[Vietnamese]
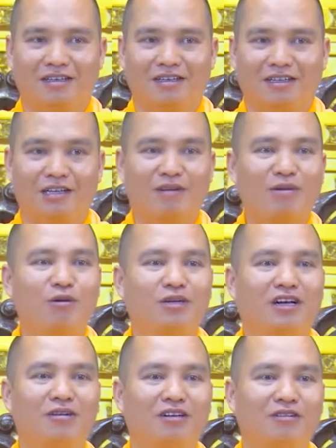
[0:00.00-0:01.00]
tức pháp hội
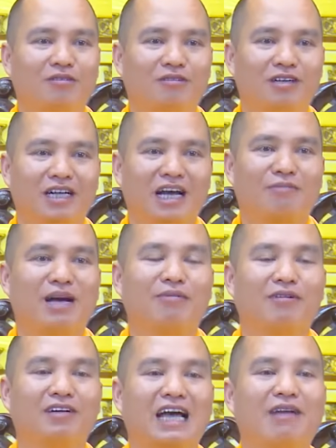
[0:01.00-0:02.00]
đó nó cũng có hai ba
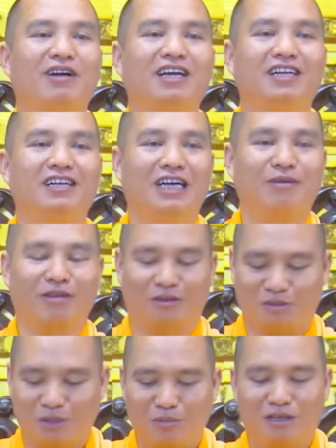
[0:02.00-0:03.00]
hai ba nghìn người mà
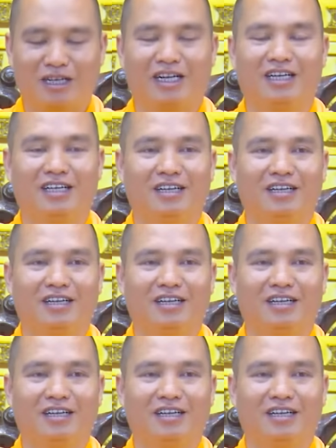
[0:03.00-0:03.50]
nó cũng đông người,